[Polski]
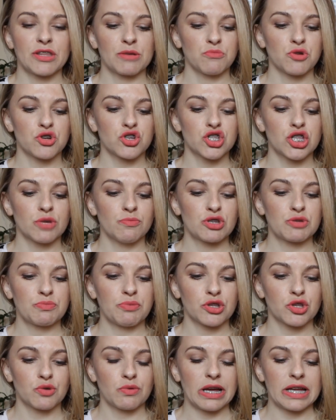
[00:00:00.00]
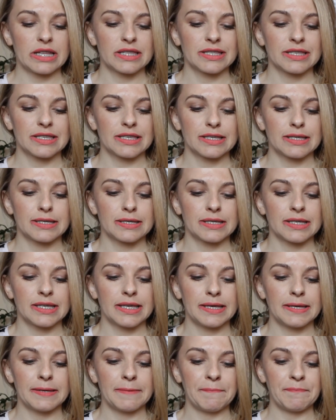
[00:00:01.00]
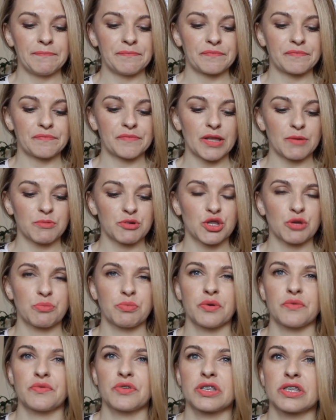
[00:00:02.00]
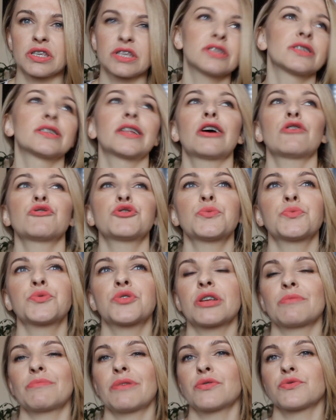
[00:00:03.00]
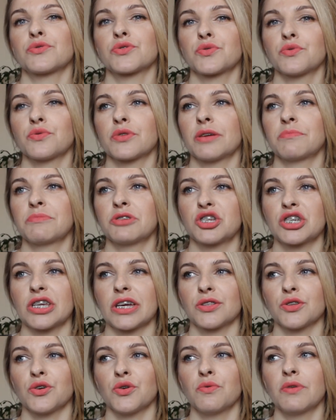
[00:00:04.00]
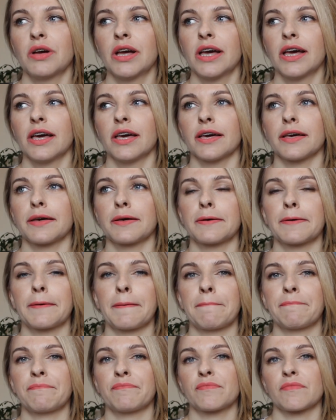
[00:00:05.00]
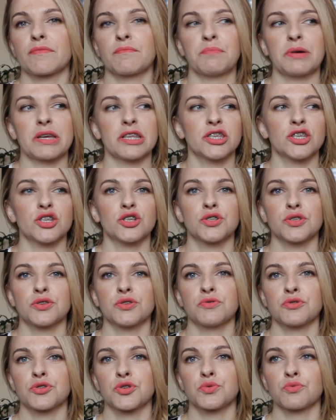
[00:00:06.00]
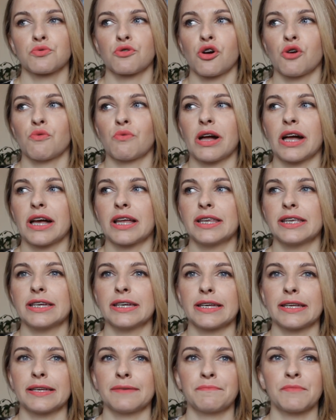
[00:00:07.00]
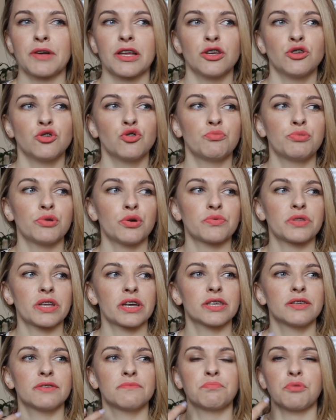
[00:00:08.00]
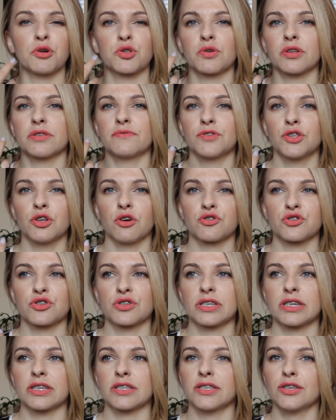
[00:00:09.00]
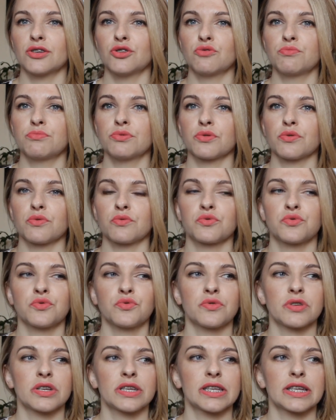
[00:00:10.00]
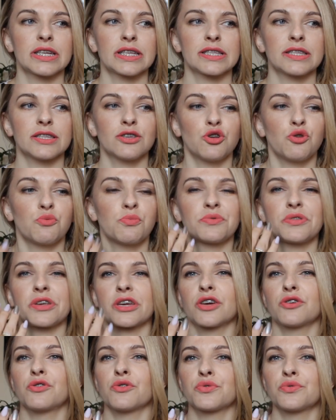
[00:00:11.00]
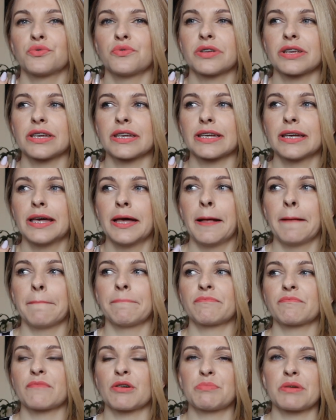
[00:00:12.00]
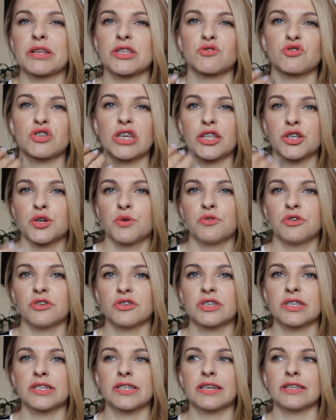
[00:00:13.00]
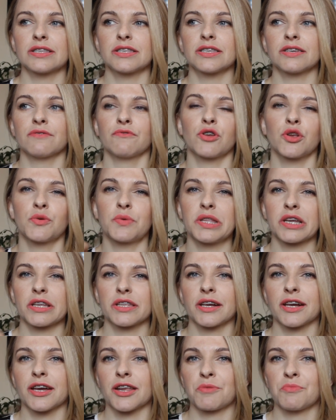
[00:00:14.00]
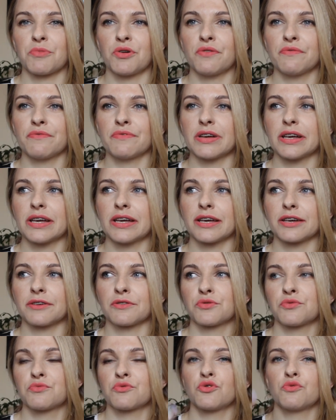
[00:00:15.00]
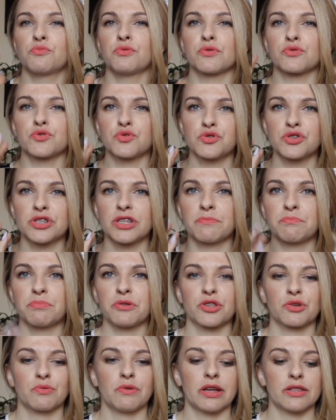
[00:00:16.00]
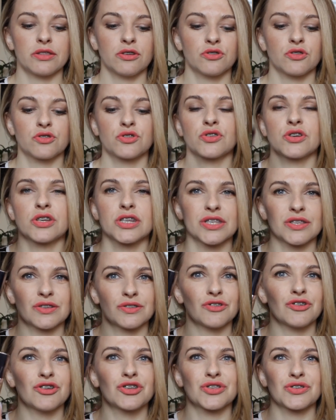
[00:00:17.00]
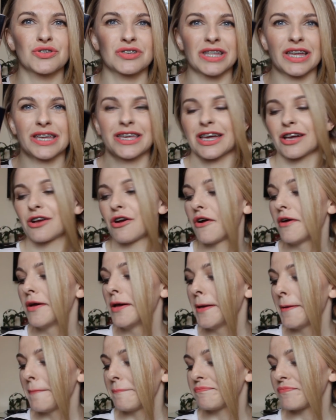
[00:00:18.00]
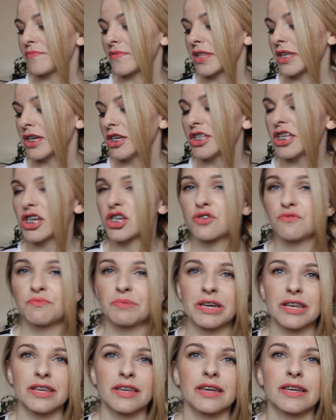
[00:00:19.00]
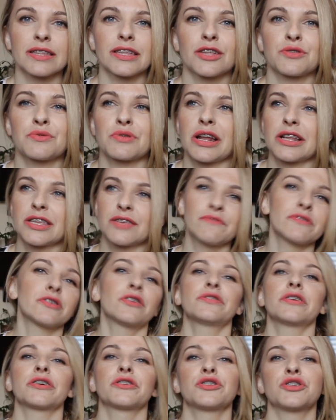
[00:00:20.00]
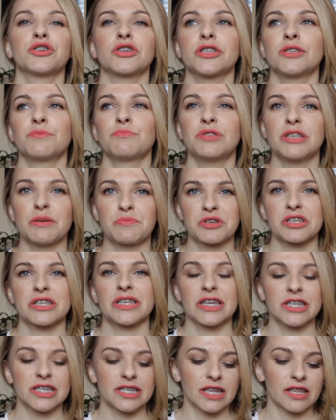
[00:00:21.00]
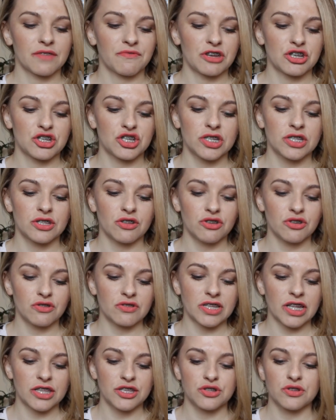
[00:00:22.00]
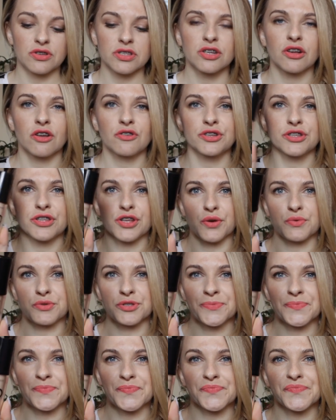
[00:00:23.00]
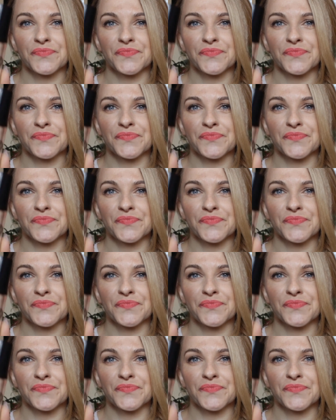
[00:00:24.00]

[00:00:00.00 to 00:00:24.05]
Może to być podkład, y, hmm, jakby to powiedzieć, dla osób, które mają skórę mieszaną, bardziej y, suchą, ale, ale lubią taki podkład widoczny. Nie lubią, który, nie lubią takiego, który ma bardzo rzadką konsystencję, wolą jednak te kremowe, które lubią czuć ten podkład, no to, jest, to jest coś takiego. Mm, I też w miarę naturalnie wygląda, gdy się z nim nie przesadzi na twarzy. No i ostatni to jest Golden Rose.